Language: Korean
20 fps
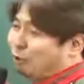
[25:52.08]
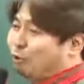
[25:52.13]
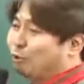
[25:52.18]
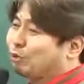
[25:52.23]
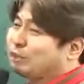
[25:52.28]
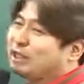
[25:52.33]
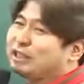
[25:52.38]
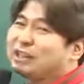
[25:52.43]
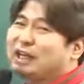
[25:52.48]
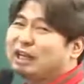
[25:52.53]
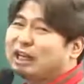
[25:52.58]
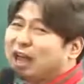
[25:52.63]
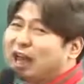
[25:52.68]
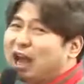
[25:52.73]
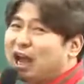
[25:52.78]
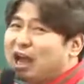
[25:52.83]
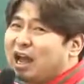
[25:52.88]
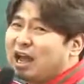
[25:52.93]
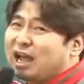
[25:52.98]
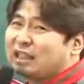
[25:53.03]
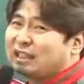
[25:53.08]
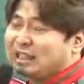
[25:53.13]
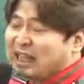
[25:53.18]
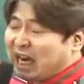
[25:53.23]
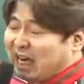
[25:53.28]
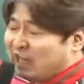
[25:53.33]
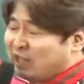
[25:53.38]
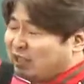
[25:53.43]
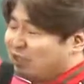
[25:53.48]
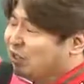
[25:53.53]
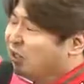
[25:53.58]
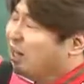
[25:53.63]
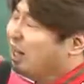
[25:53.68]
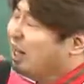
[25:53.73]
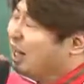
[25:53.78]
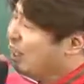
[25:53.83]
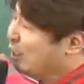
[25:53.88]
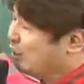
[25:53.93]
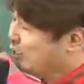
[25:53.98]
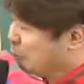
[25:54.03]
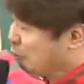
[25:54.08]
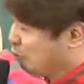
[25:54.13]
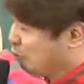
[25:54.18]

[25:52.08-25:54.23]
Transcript: 교사잖아, 잘 전달하는 것도